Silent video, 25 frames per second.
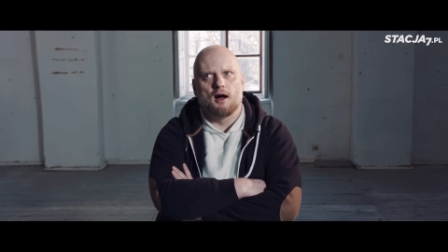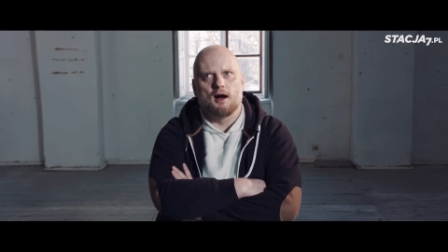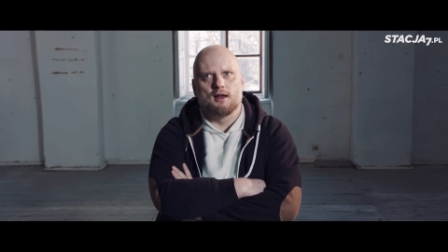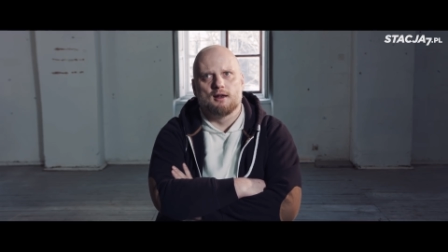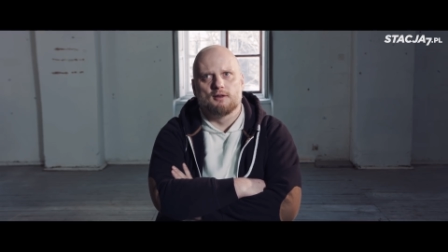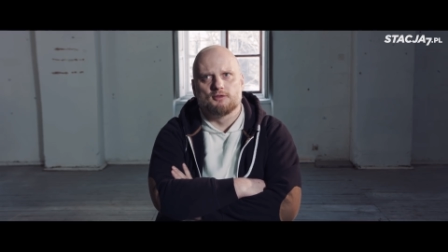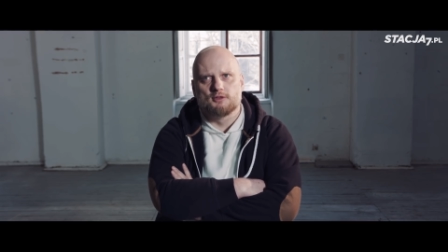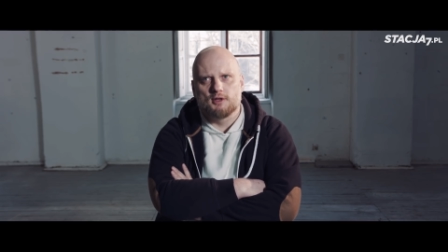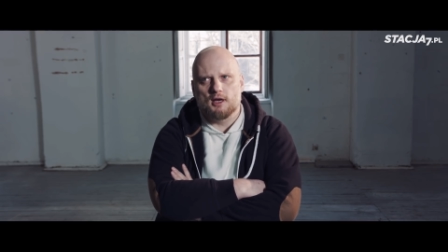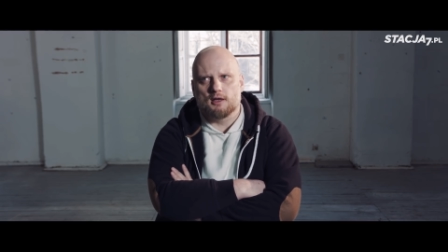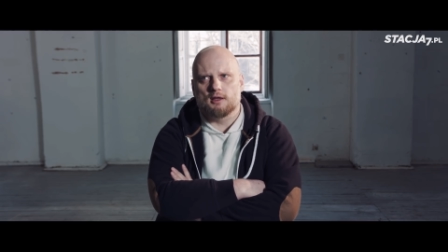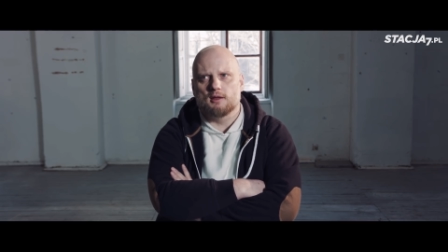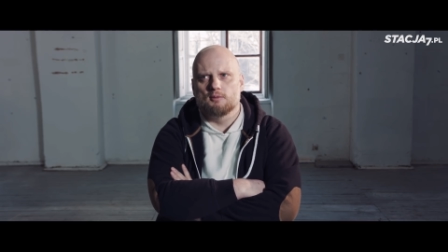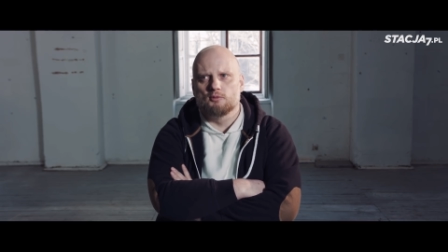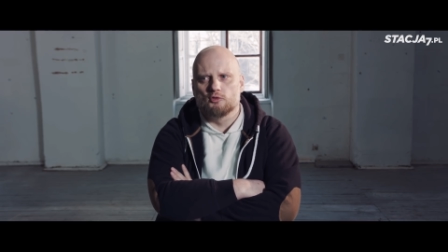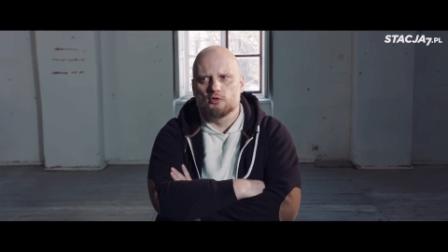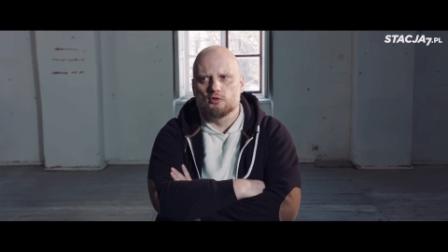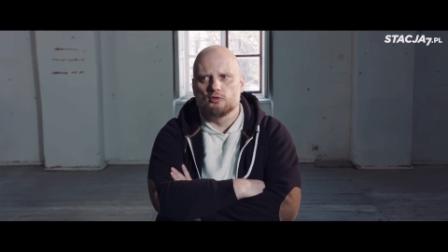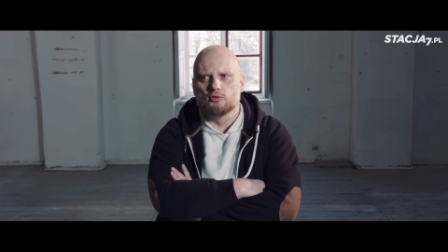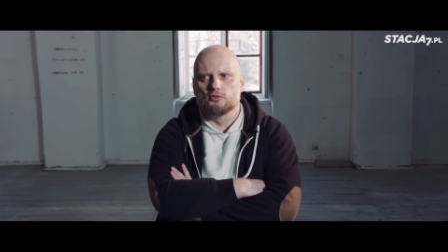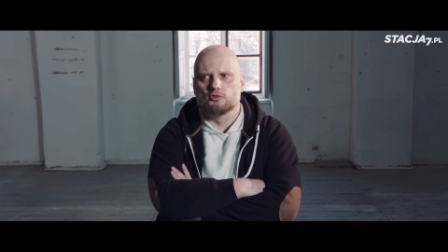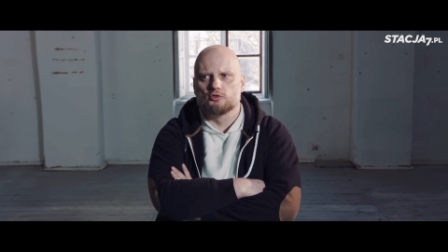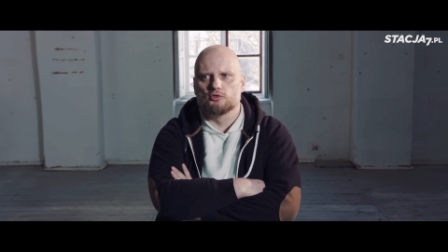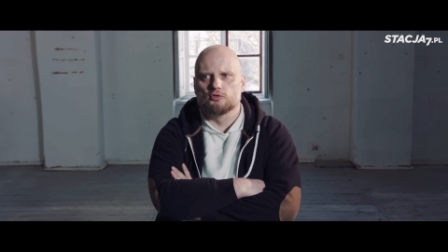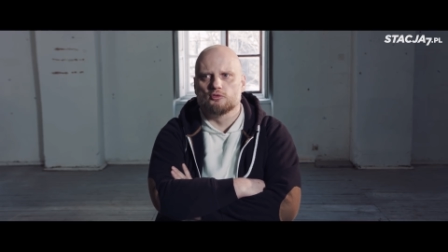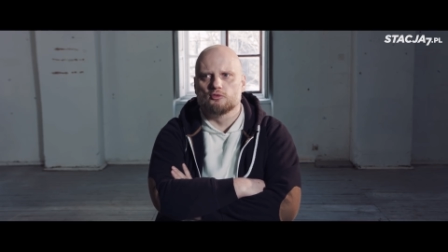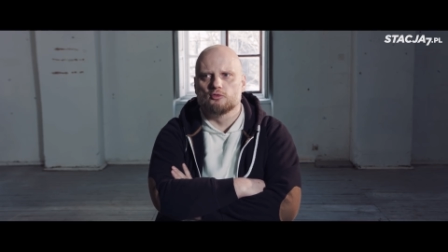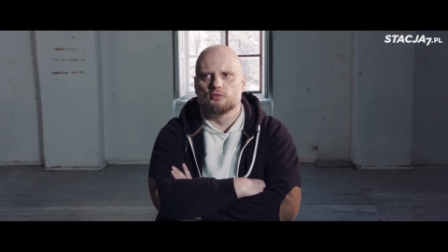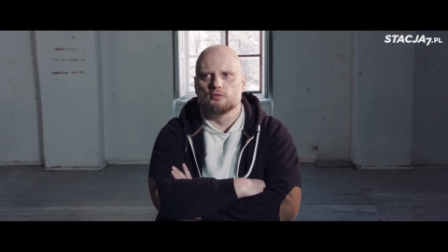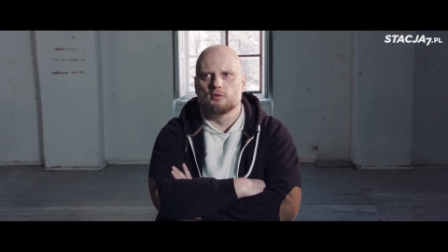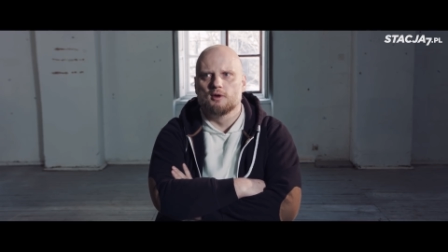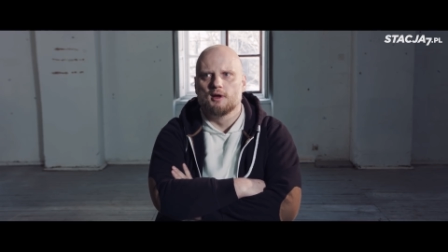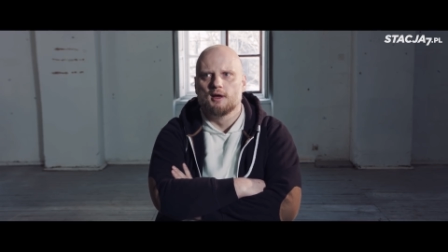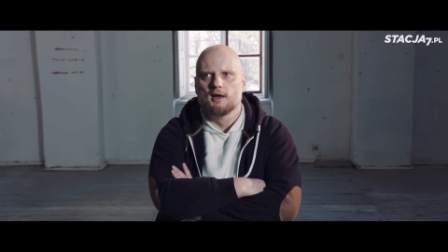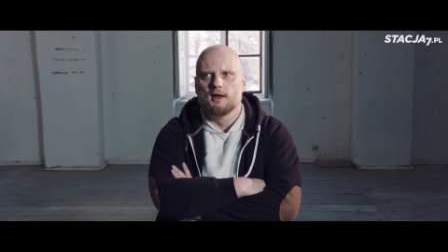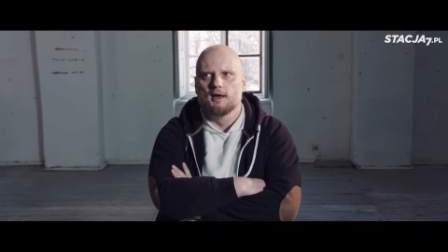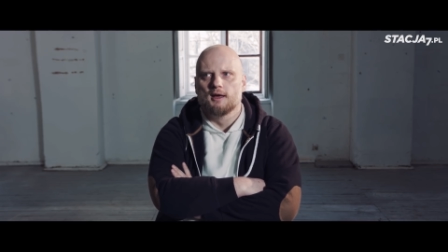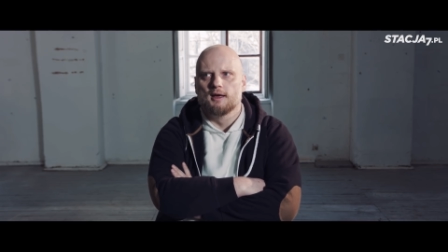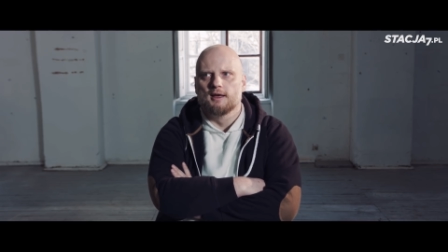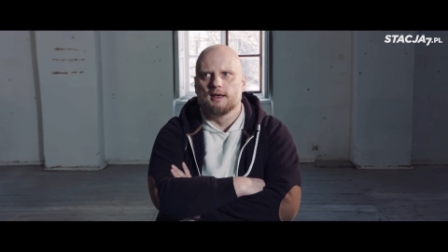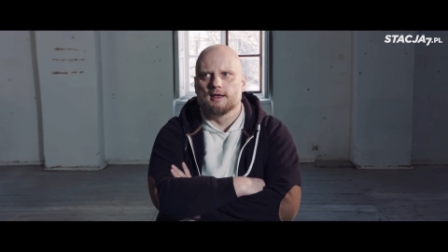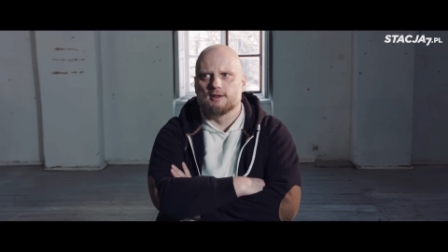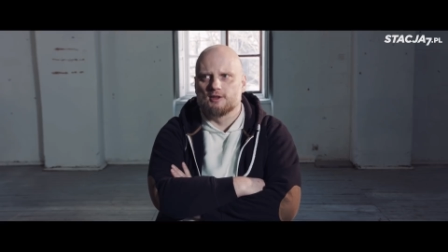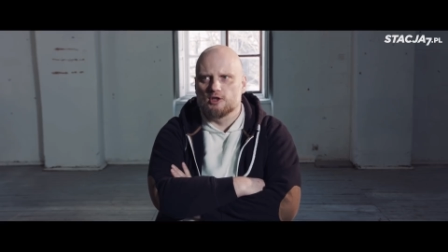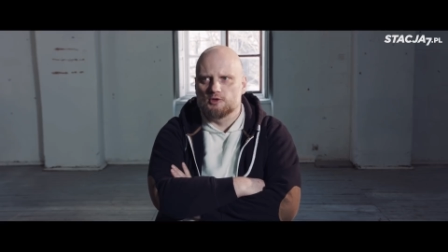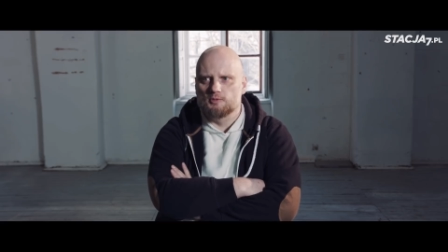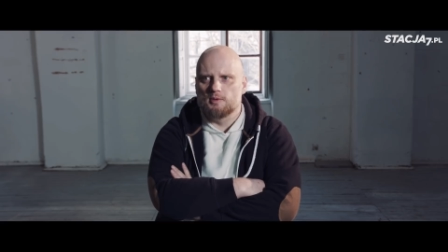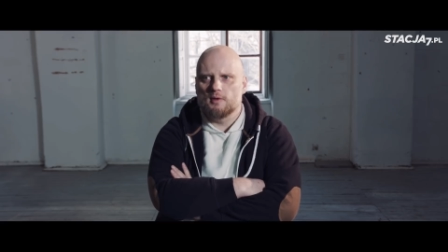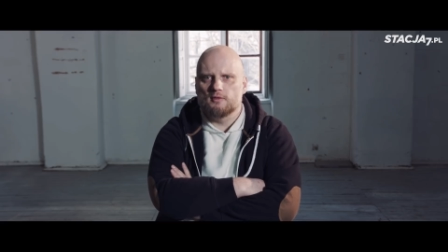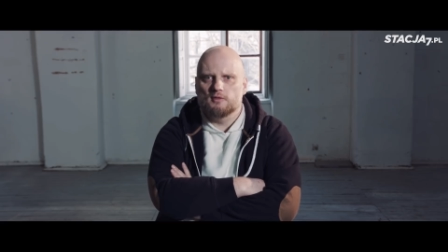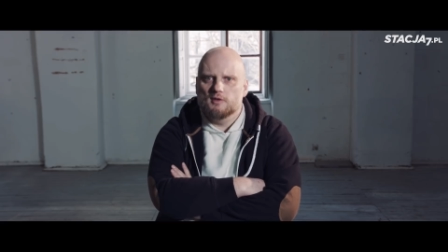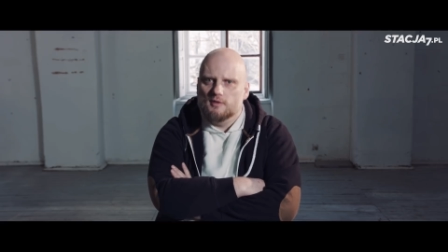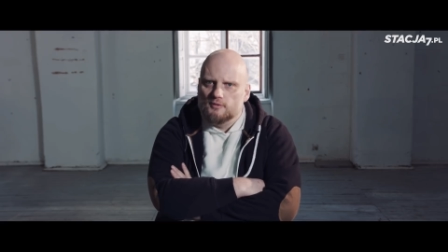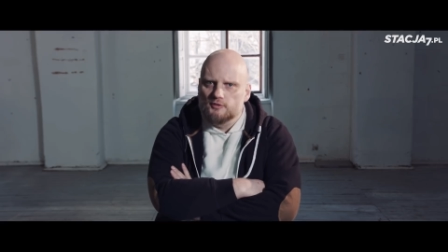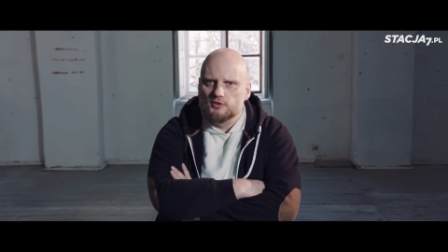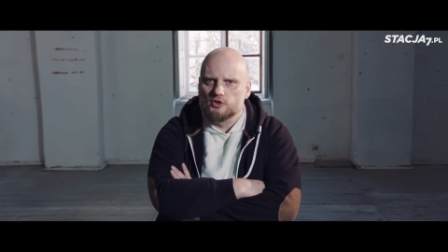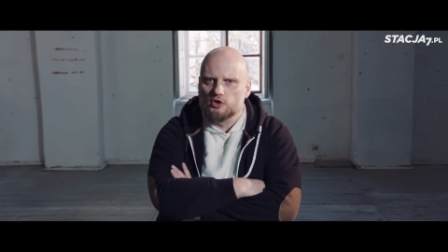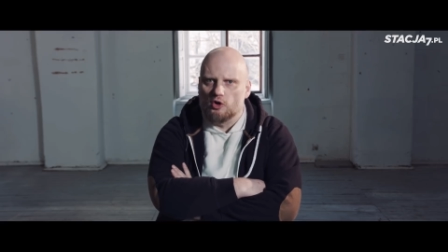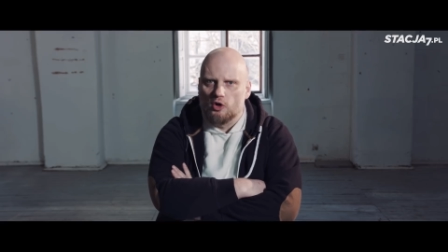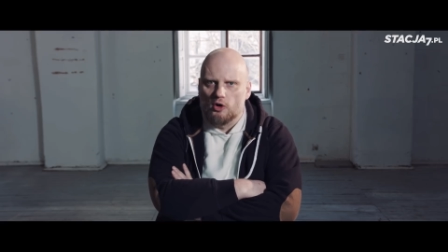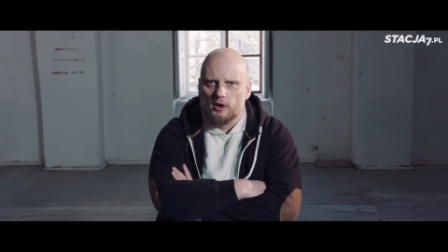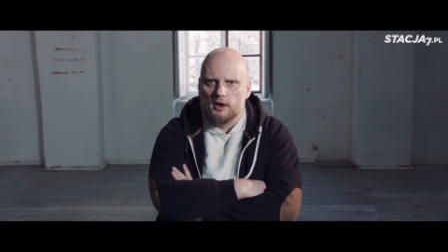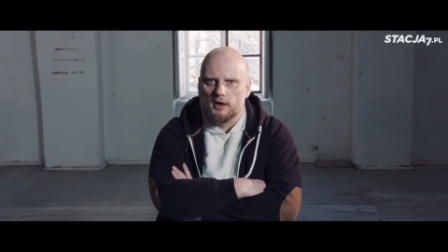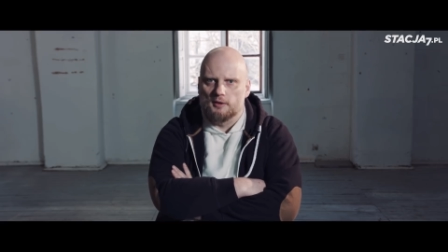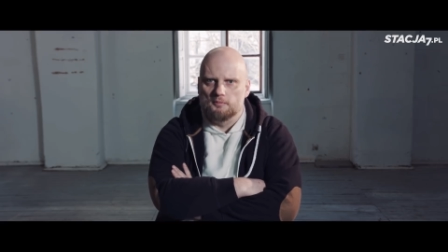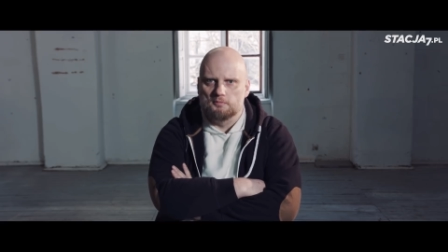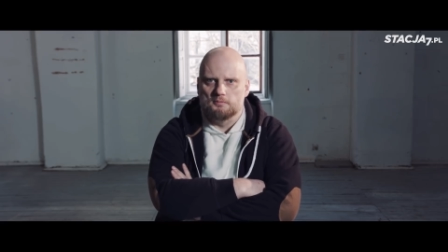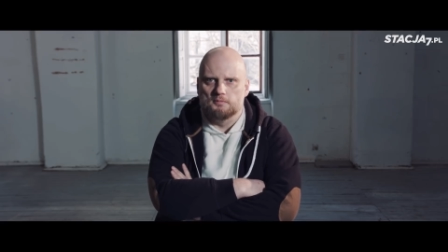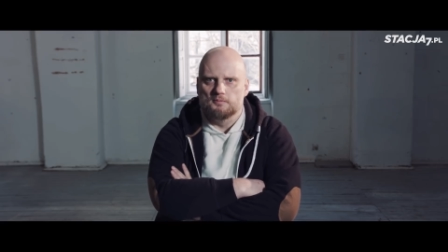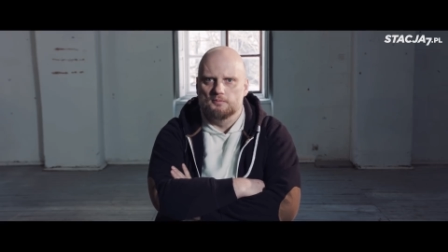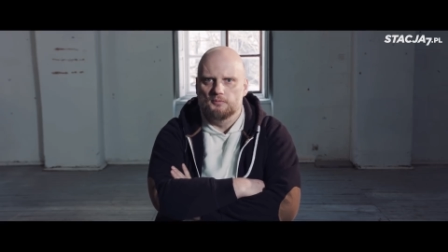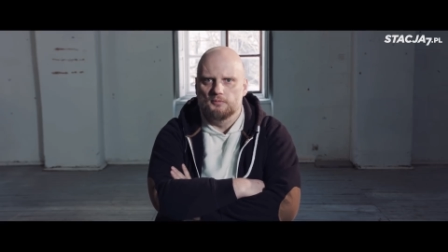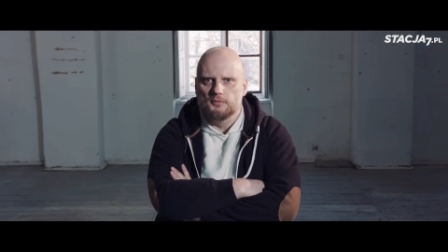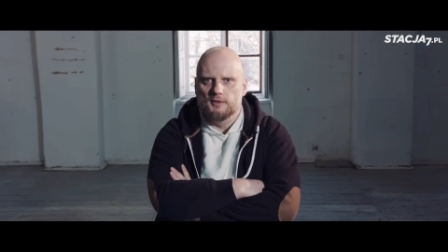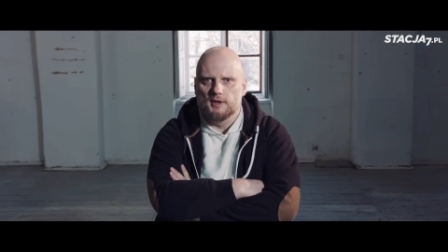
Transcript: ale w takim kluczu jest też pewnym wzorem,